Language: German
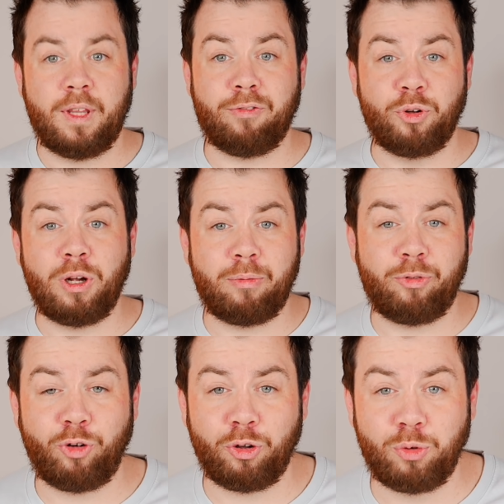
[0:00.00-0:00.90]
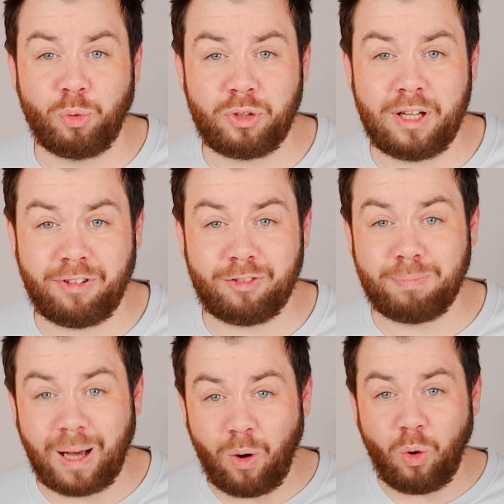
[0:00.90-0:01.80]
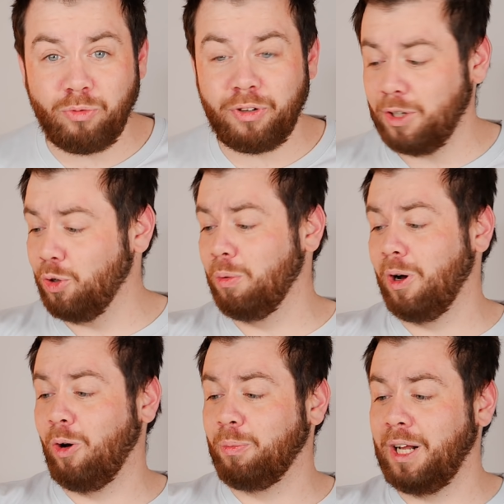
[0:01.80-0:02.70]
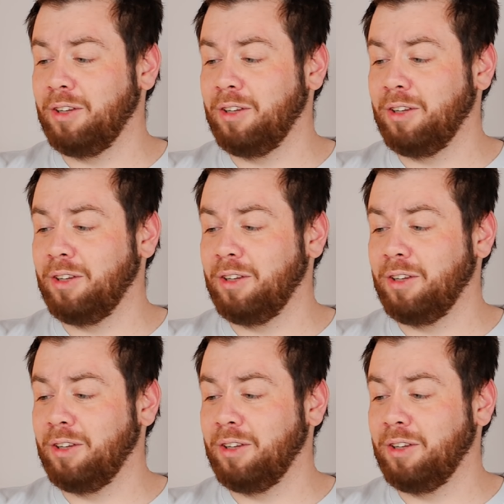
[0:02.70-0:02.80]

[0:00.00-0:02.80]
Ja, Freunde, aber bevor es losgeht, was brauchen wir denn überhaupt?